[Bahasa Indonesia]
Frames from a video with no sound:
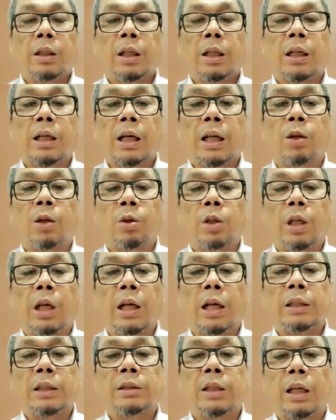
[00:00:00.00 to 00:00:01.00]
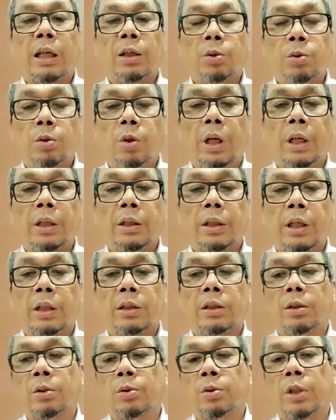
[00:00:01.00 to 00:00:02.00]
Nah kalau yang kecanduan
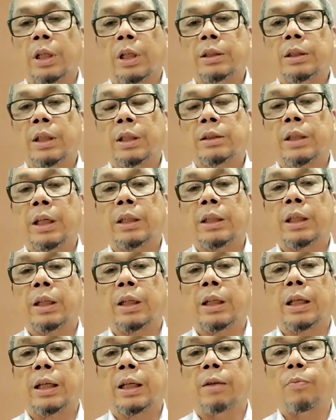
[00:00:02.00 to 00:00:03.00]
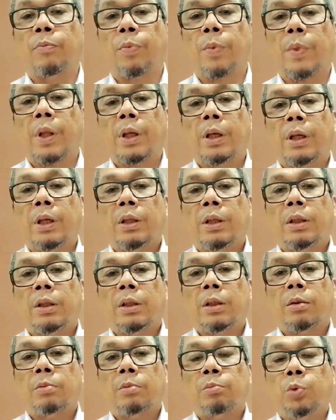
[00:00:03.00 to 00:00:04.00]
ya tentu saja saya kira
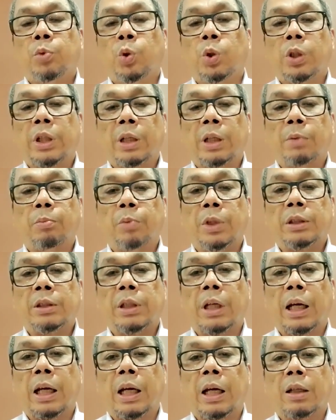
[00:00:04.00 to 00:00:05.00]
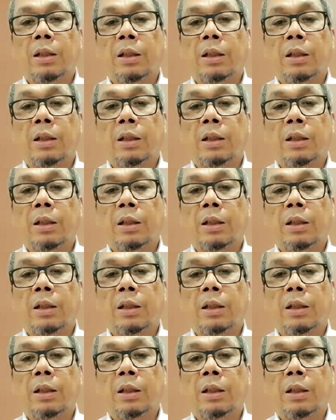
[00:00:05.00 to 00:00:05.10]
mungkin bisa